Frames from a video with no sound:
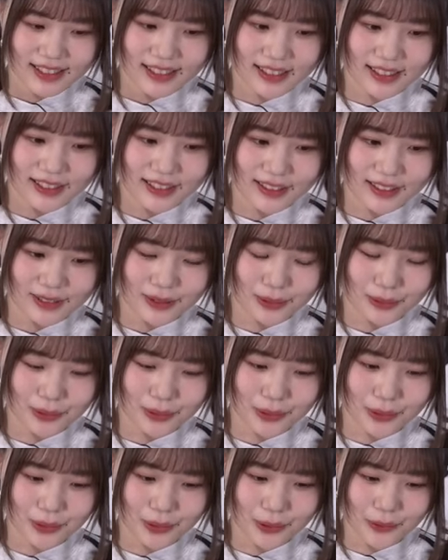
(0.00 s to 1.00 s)
なんかそ
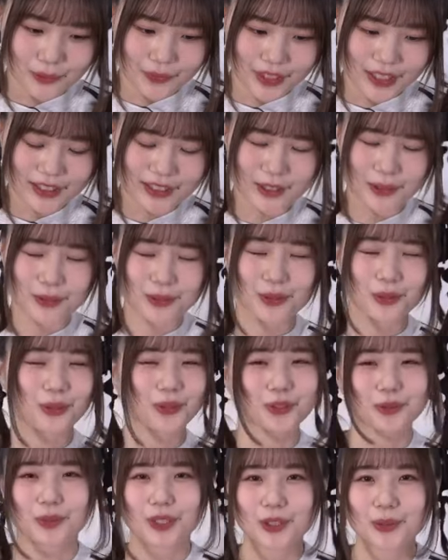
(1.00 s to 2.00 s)
のなんだろう、すご
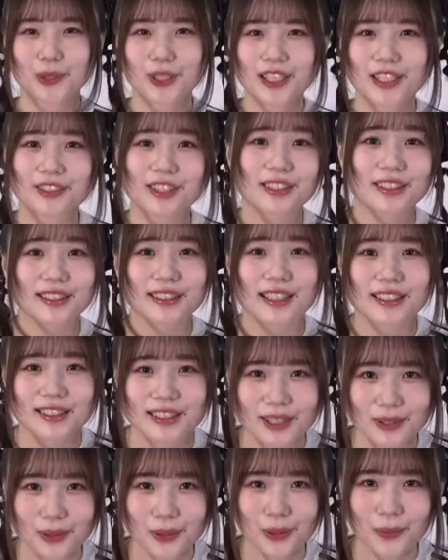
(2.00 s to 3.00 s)
いちょっとまとまらなくなってきたんで
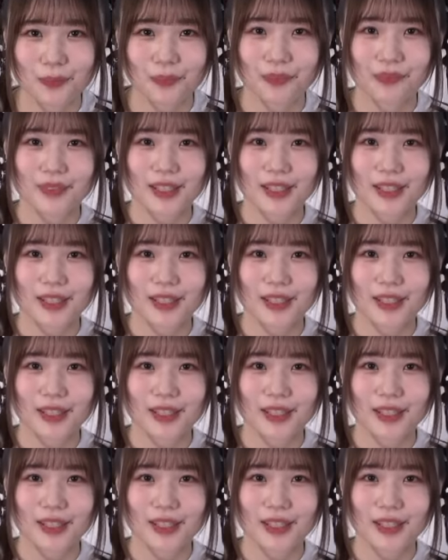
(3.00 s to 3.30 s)
すけど。